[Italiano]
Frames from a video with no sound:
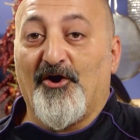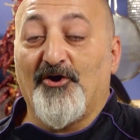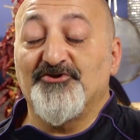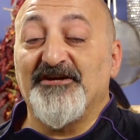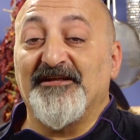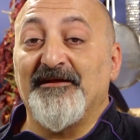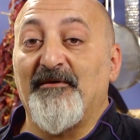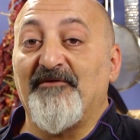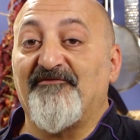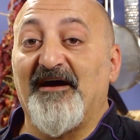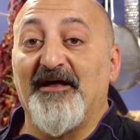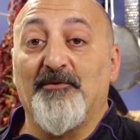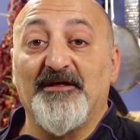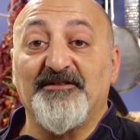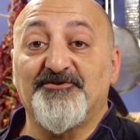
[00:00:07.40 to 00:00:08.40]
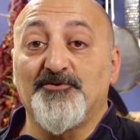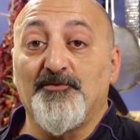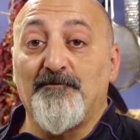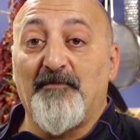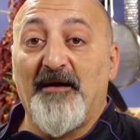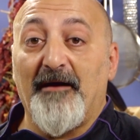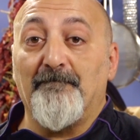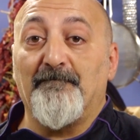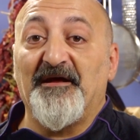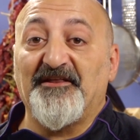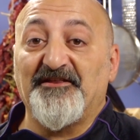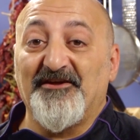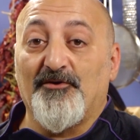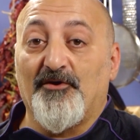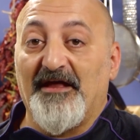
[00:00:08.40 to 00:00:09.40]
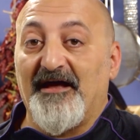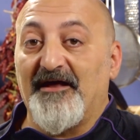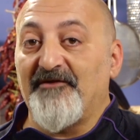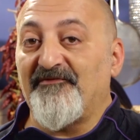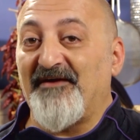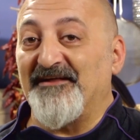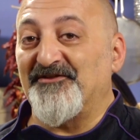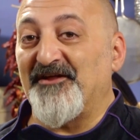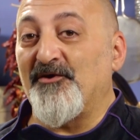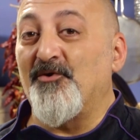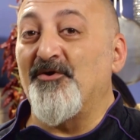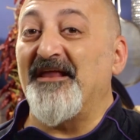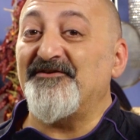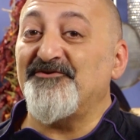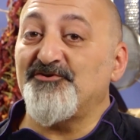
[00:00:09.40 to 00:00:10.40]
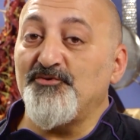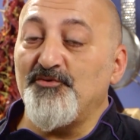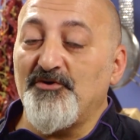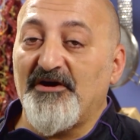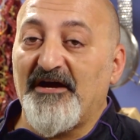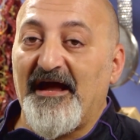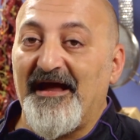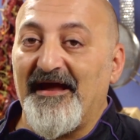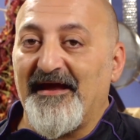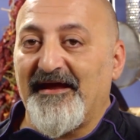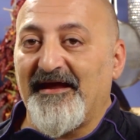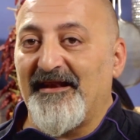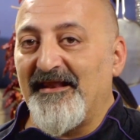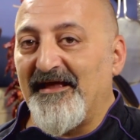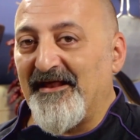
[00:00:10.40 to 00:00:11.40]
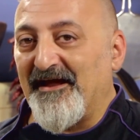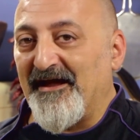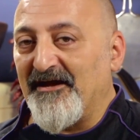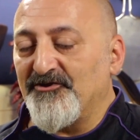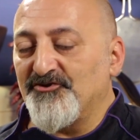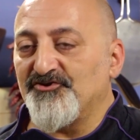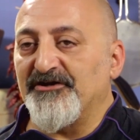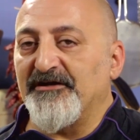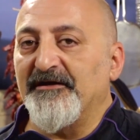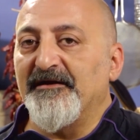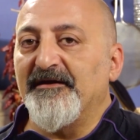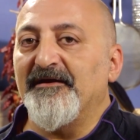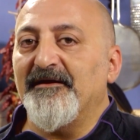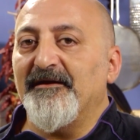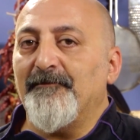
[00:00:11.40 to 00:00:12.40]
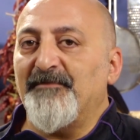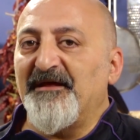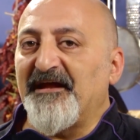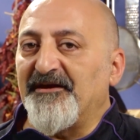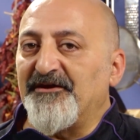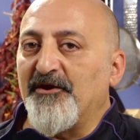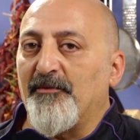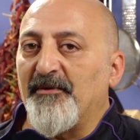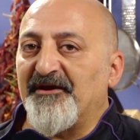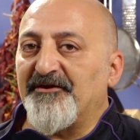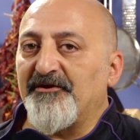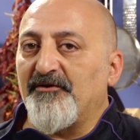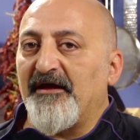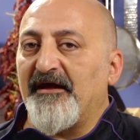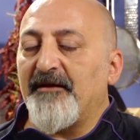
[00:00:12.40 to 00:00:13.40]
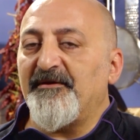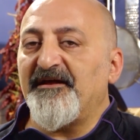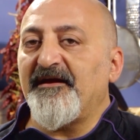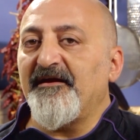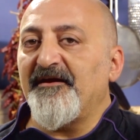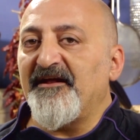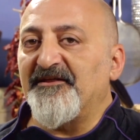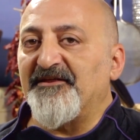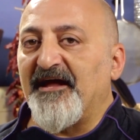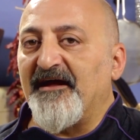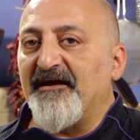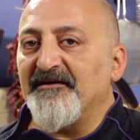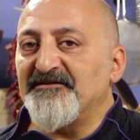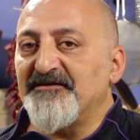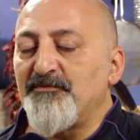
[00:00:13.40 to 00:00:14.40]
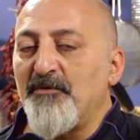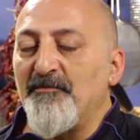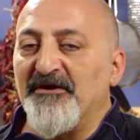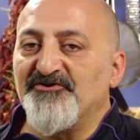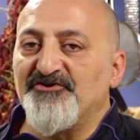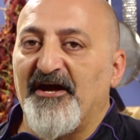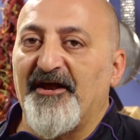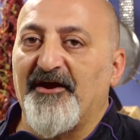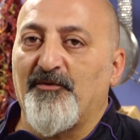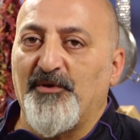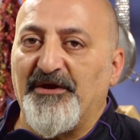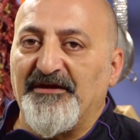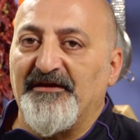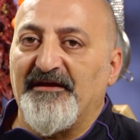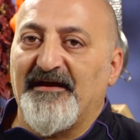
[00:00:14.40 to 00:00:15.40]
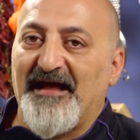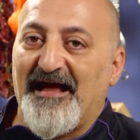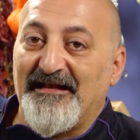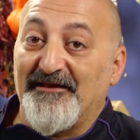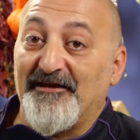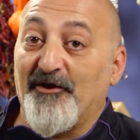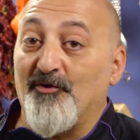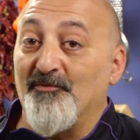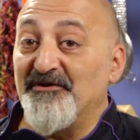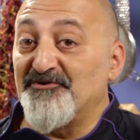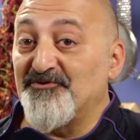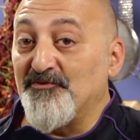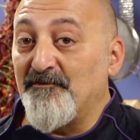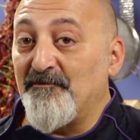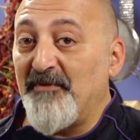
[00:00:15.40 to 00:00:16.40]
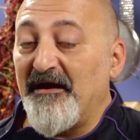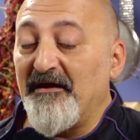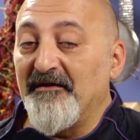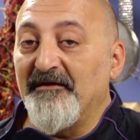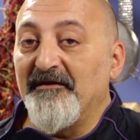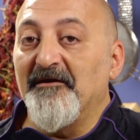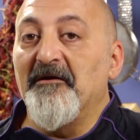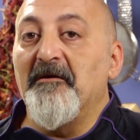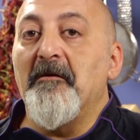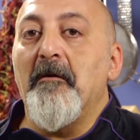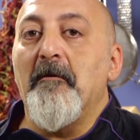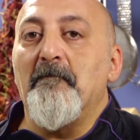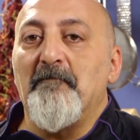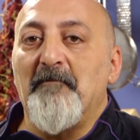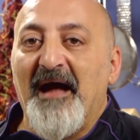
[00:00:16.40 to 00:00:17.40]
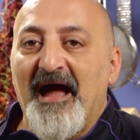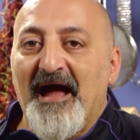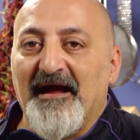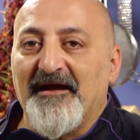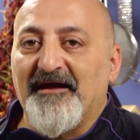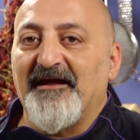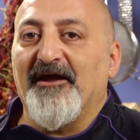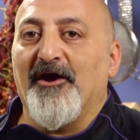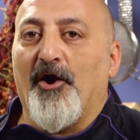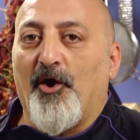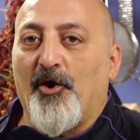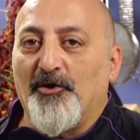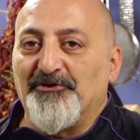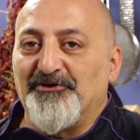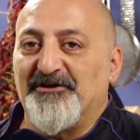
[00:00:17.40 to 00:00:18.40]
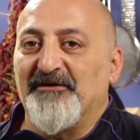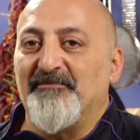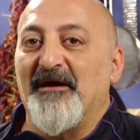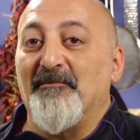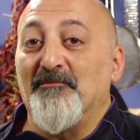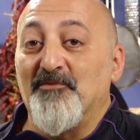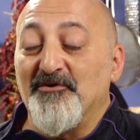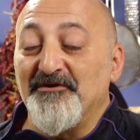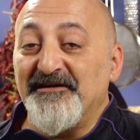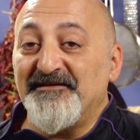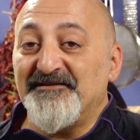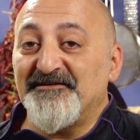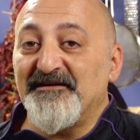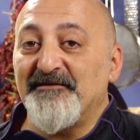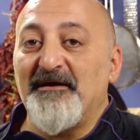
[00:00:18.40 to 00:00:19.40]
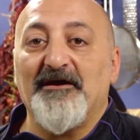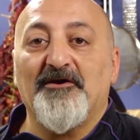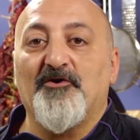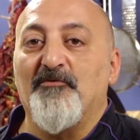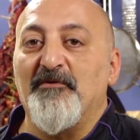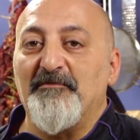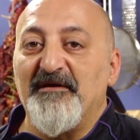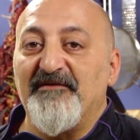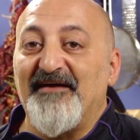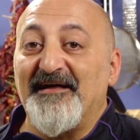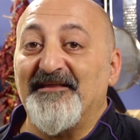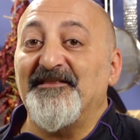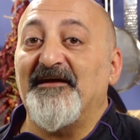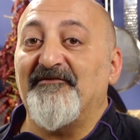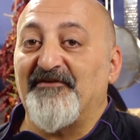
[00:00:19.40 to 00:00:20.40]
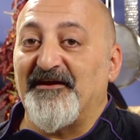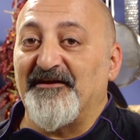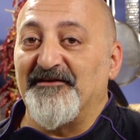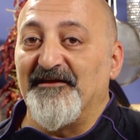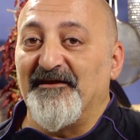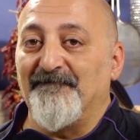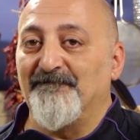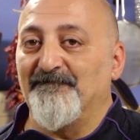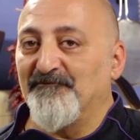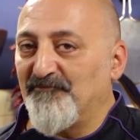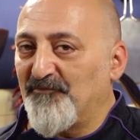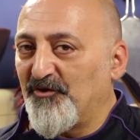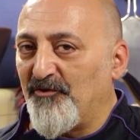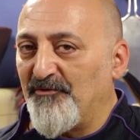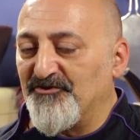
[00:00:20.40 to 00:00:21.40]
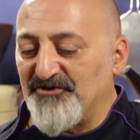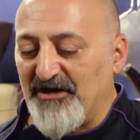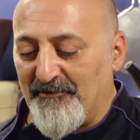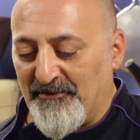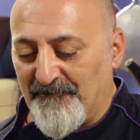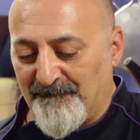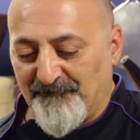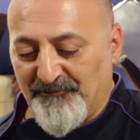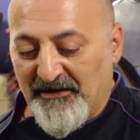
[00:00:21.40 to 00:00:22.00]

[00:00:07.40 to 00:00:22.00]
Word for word: Oggi andiamo a fare una zuppa particolare fatta con la zucca e le arance. Perché dico particolare? Perché in realtà si può mangiare quindi calda come zuppa, ma anche ottima, buonissima come bevanda fredda. Cominciamo.